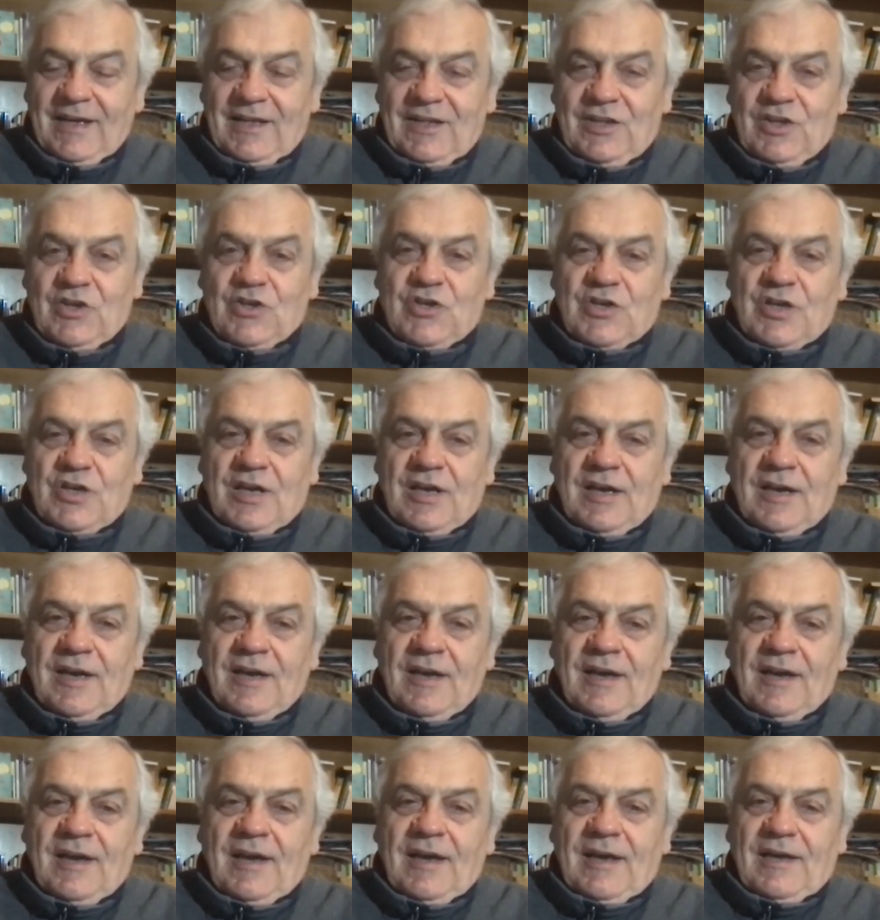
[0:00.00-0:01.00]

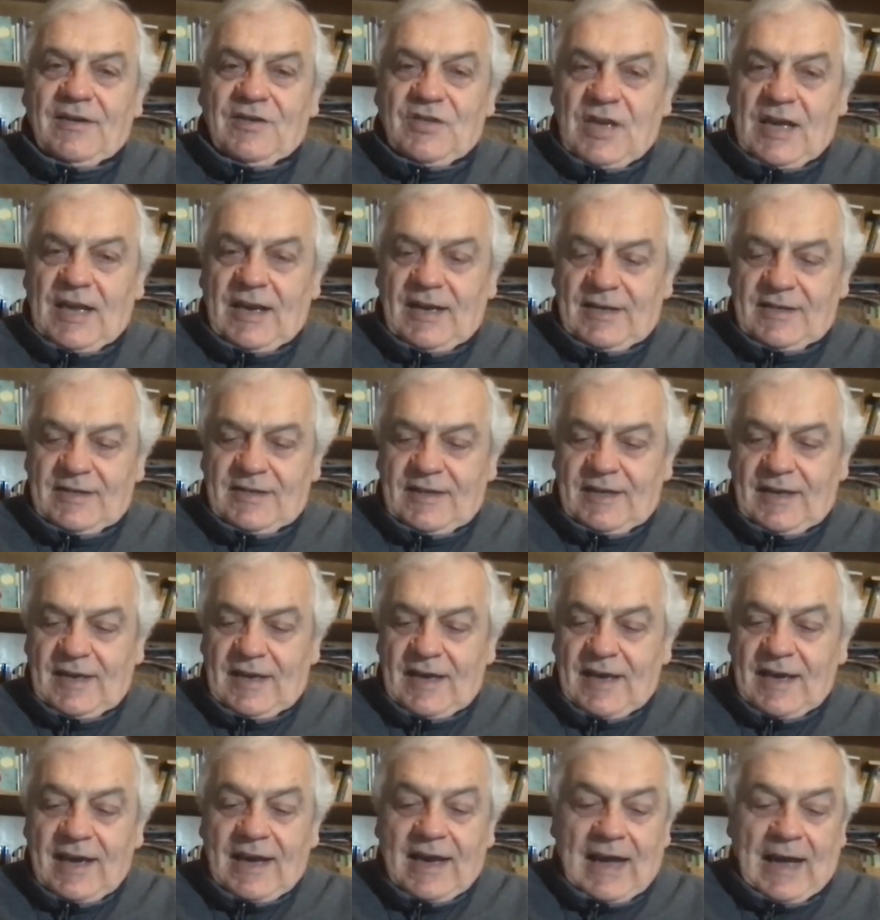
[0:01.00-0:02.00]
dice Genesi,
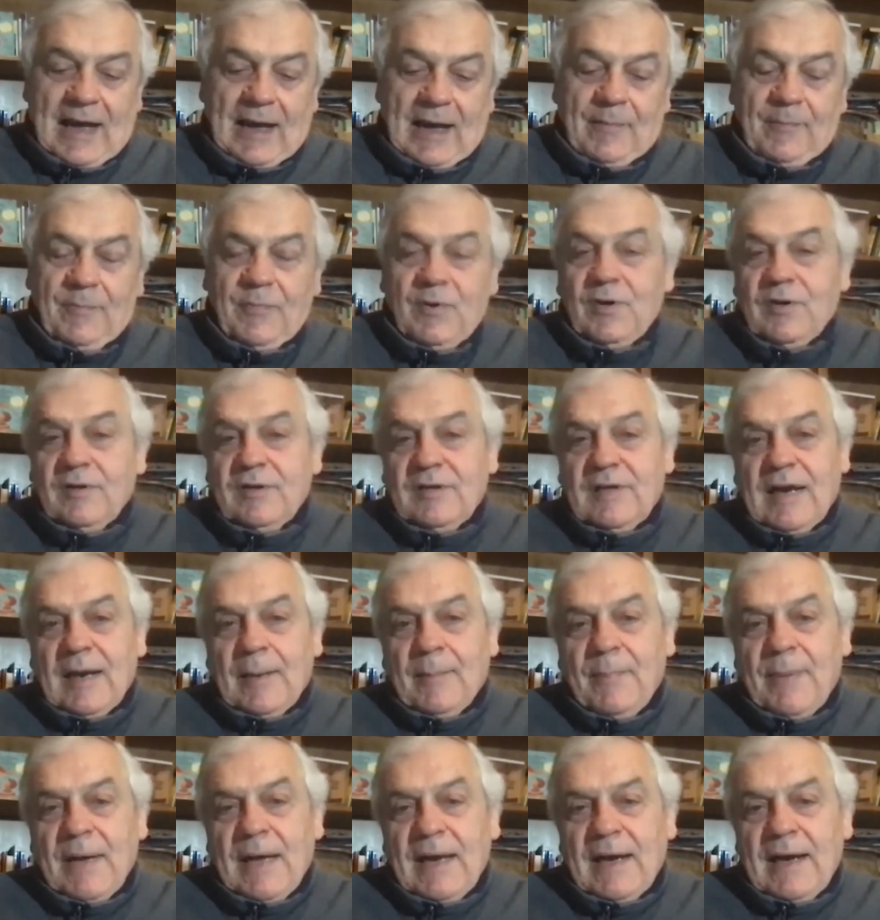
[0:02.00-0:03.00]
in cambio della
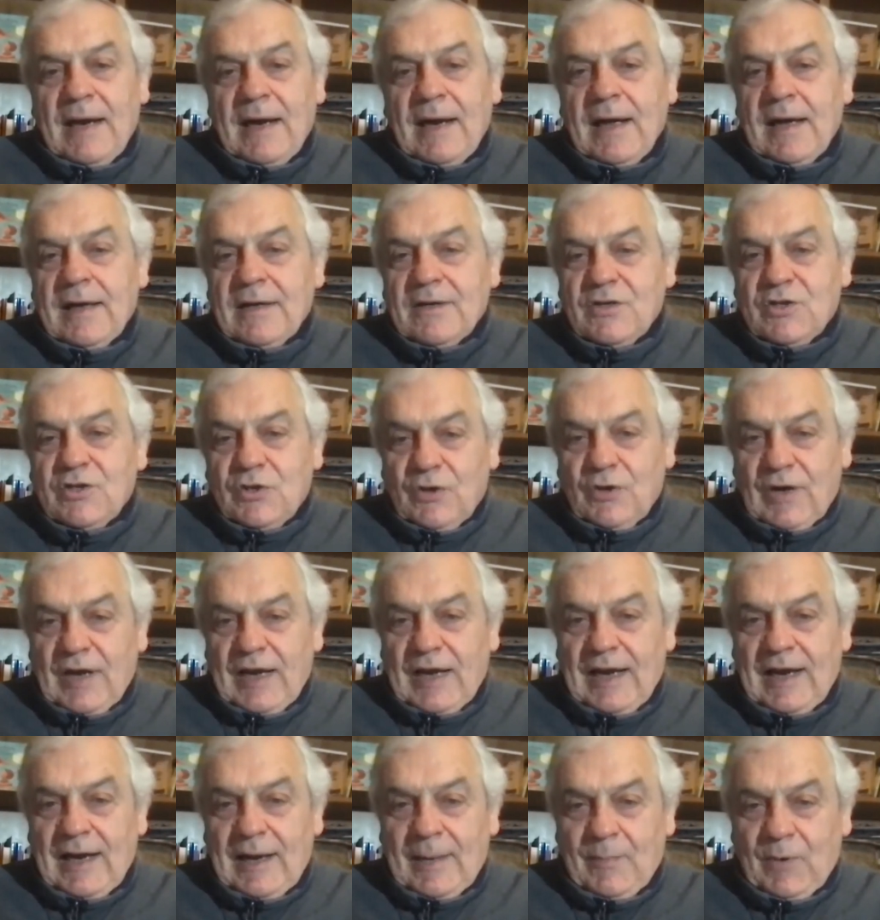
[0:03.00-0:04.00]
bella
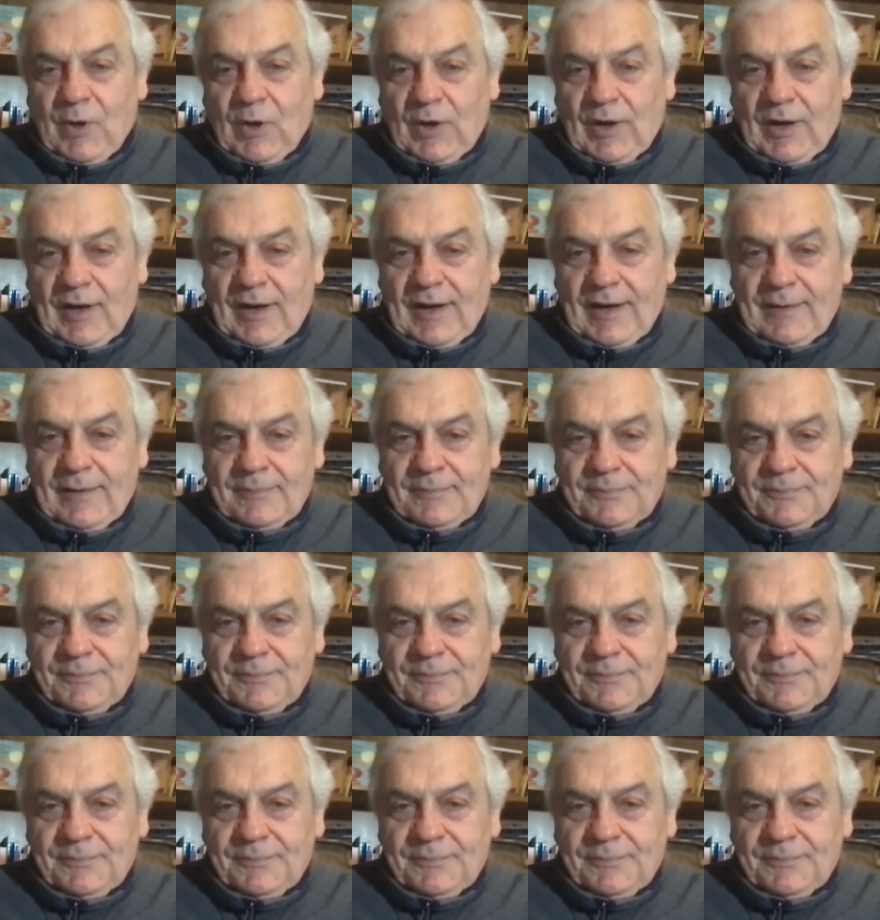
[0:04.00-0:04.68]
sorella moglie.